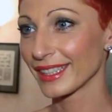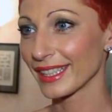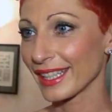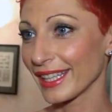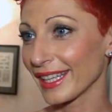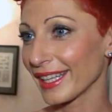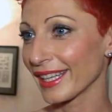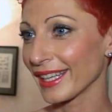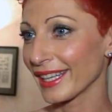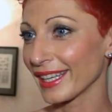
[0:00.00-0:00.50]

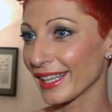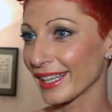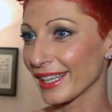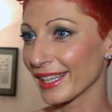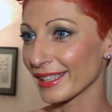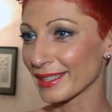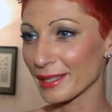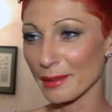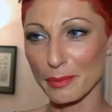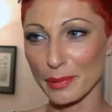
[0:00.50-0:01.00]

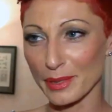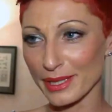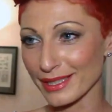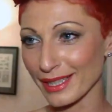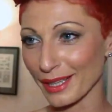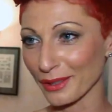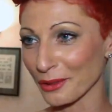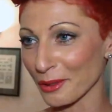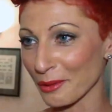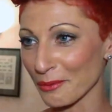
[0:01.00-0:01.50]
e è sempre
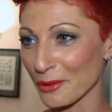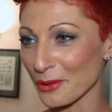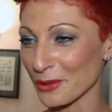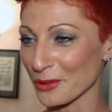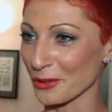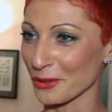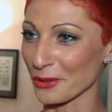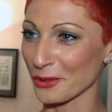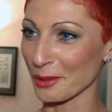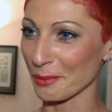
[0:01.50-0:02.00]
stato il mio
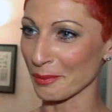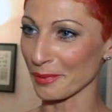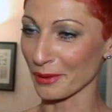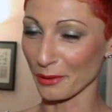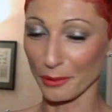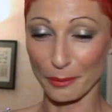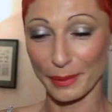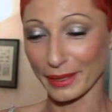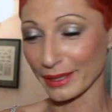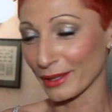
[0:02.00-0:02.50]
sogno,
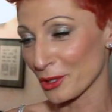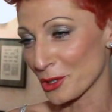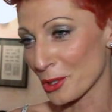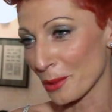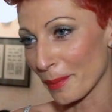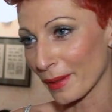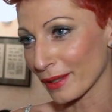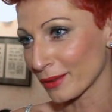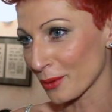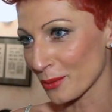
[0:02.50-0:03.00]
ho
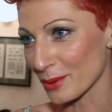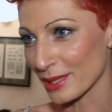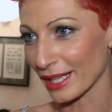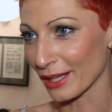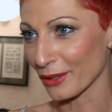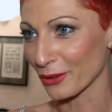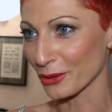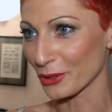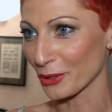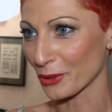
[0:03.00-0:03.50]
partecipato a un
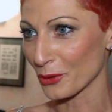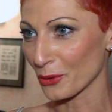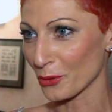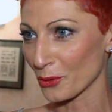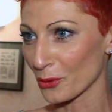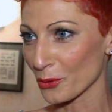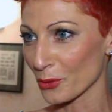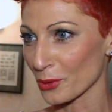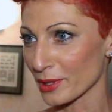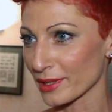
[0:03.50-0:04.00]
sacco di
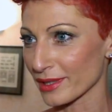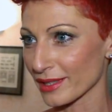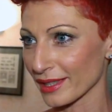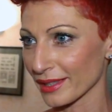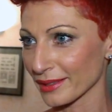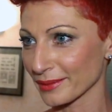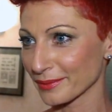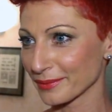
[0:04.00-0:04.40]
concorsi.